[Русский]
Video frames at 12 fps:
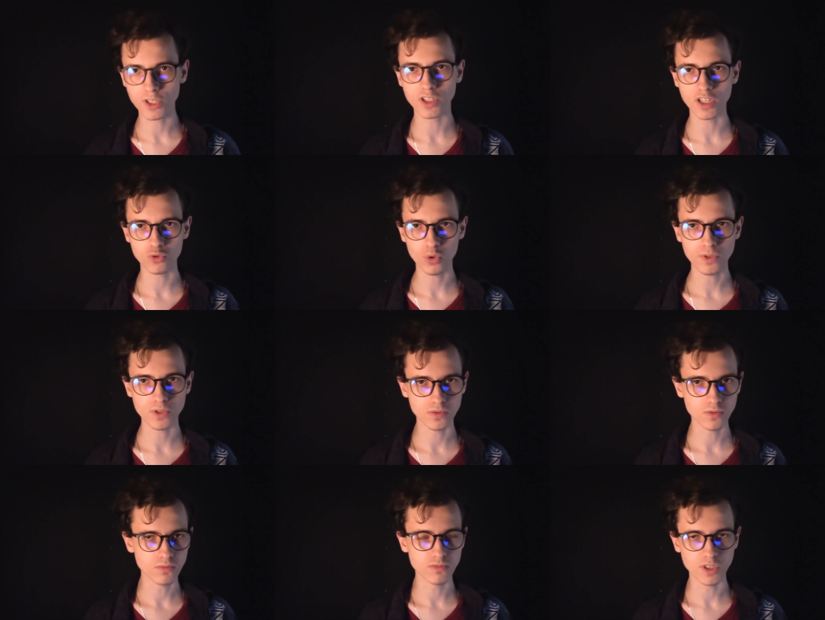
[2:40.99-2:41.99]
их
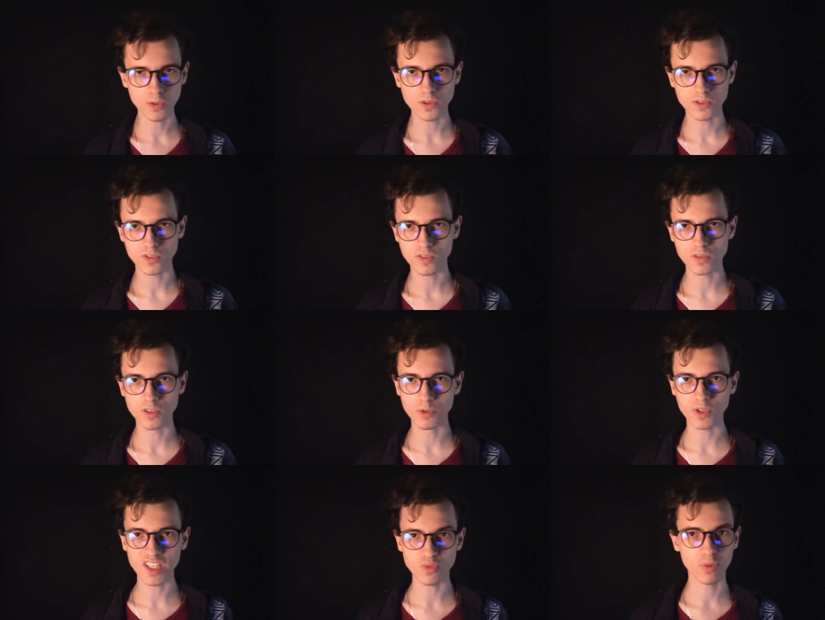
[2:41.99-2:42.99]
готовить, делать,
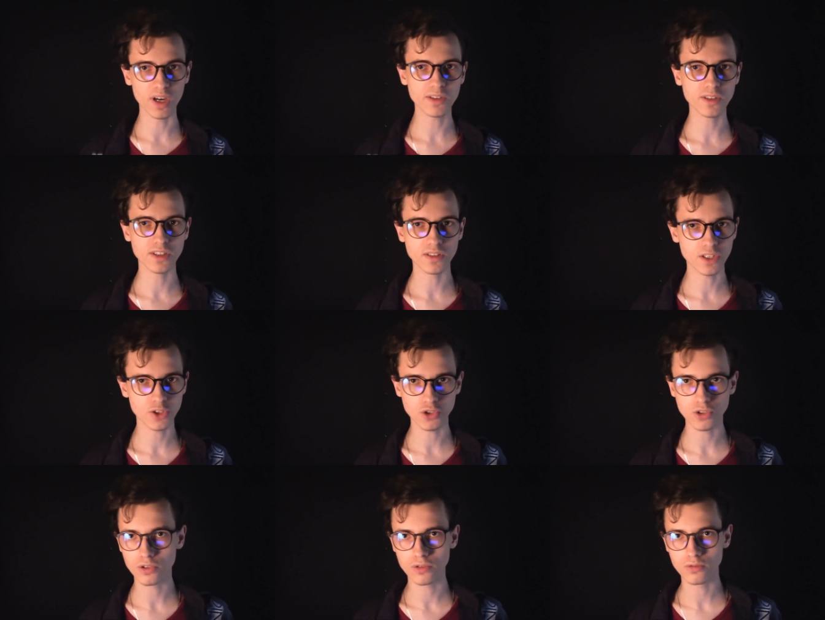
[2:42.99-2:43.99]
набирать баллы,
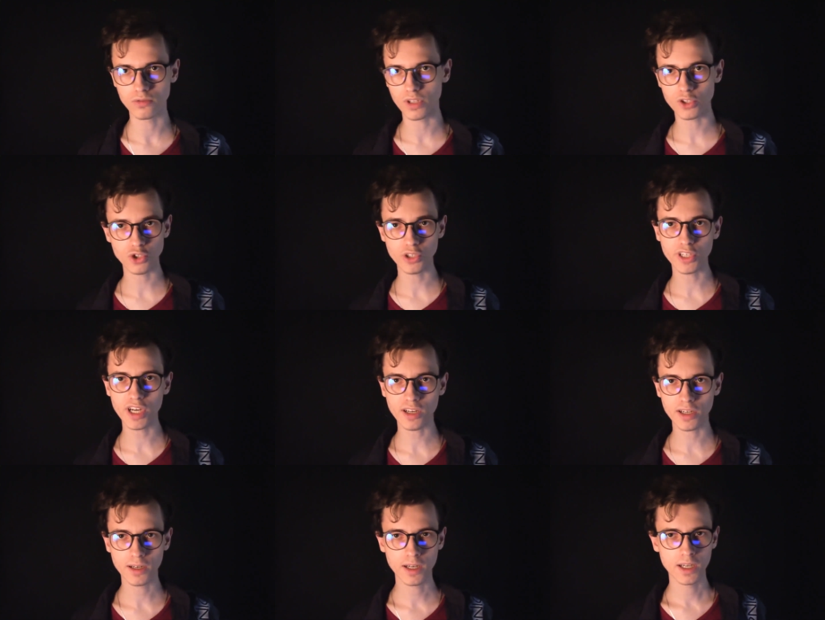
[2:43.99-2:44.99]
иначе, иначе
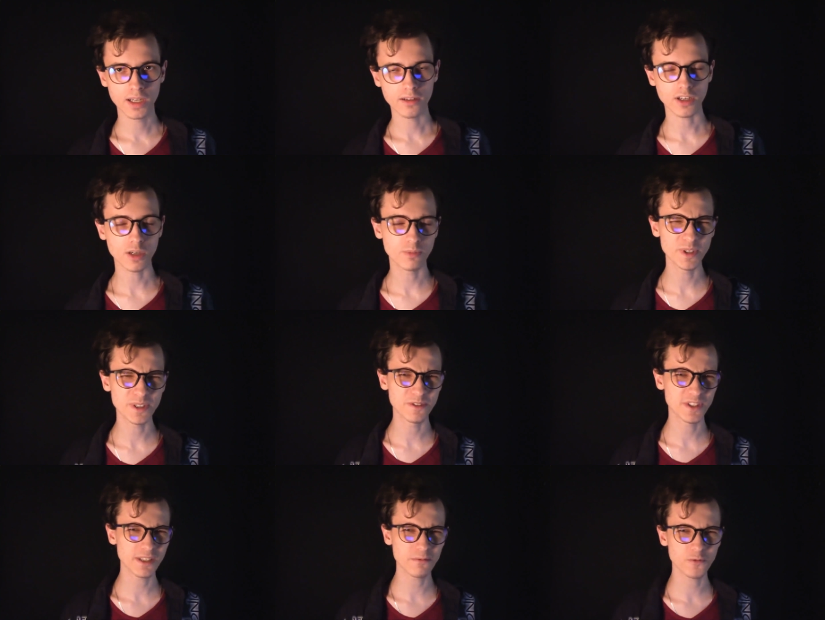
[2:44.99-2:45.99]
никак. Как бы
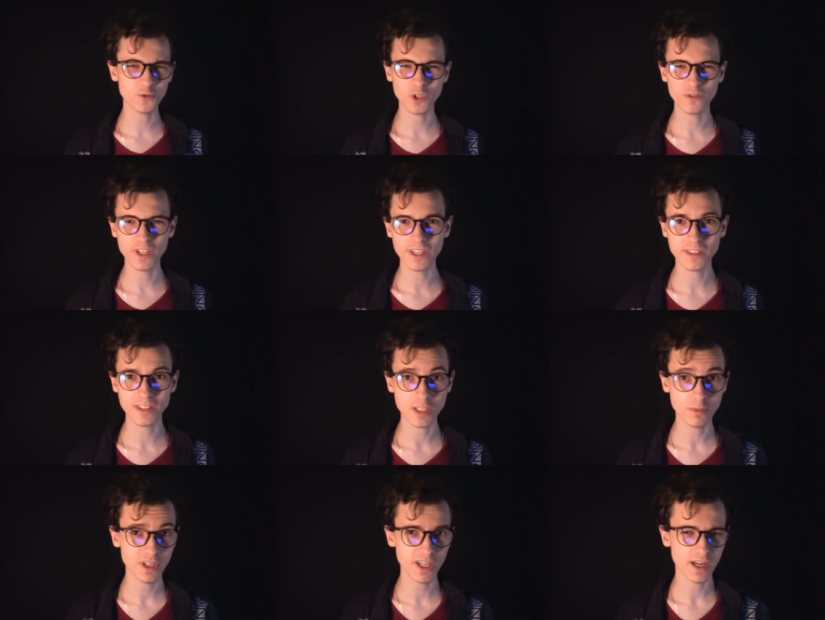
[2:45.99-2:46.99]
всем в универе на
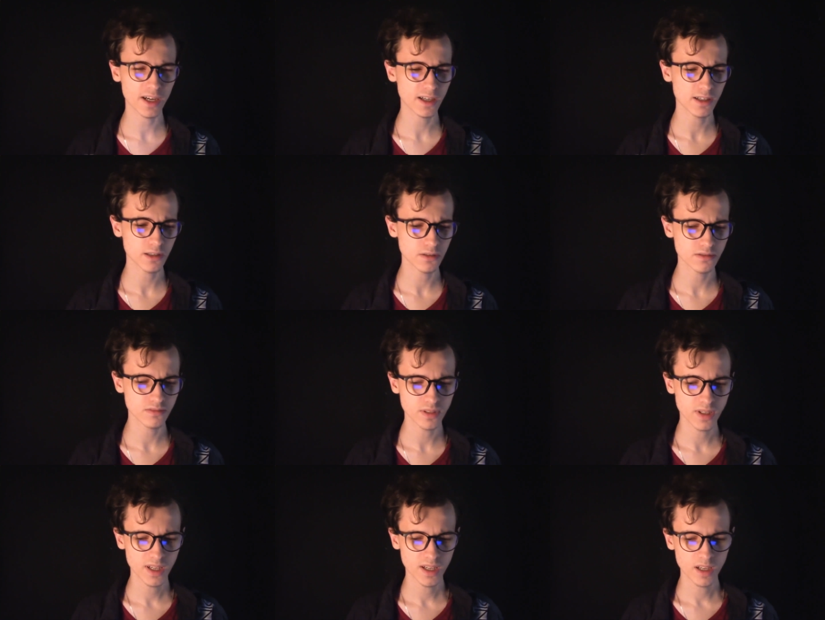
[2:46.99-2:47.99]
тебя,
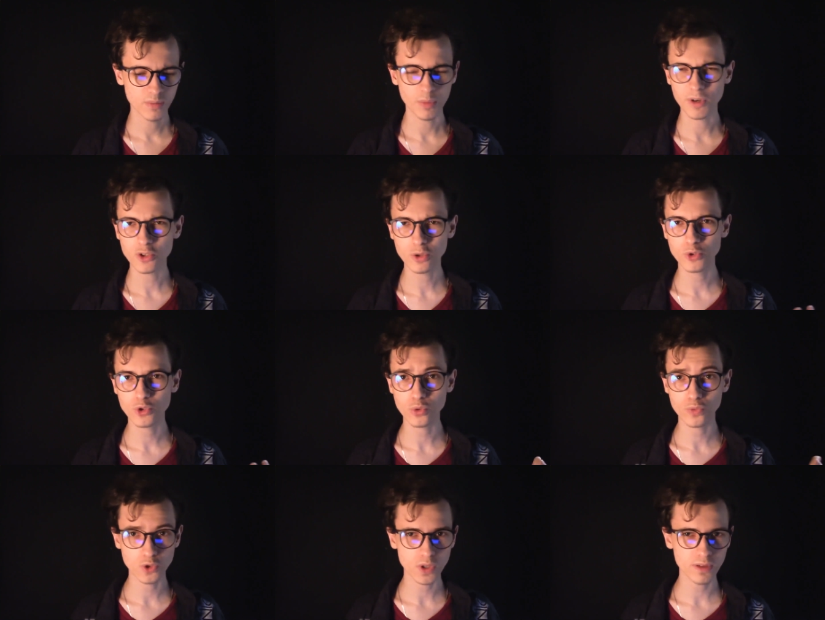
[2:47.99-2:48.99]
по большому
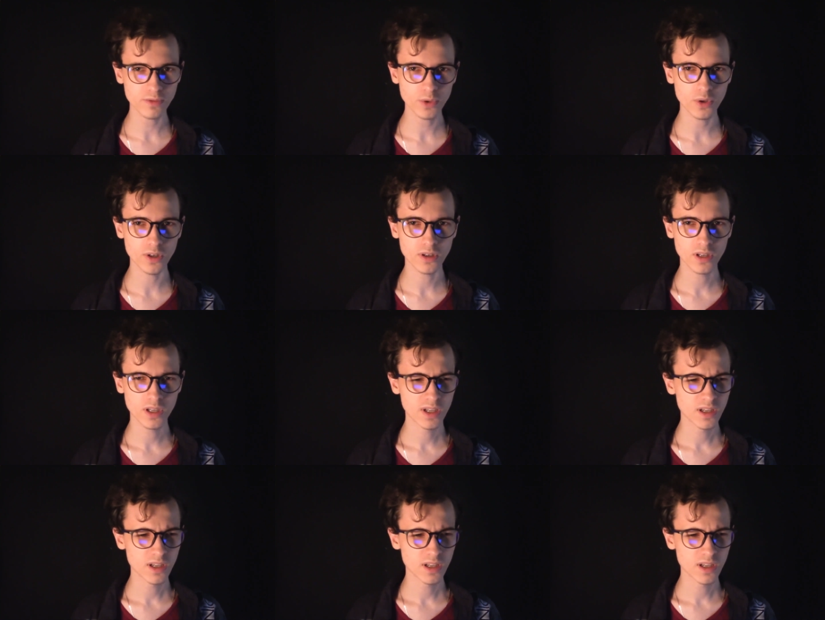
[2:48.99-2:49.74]
счету, все равно.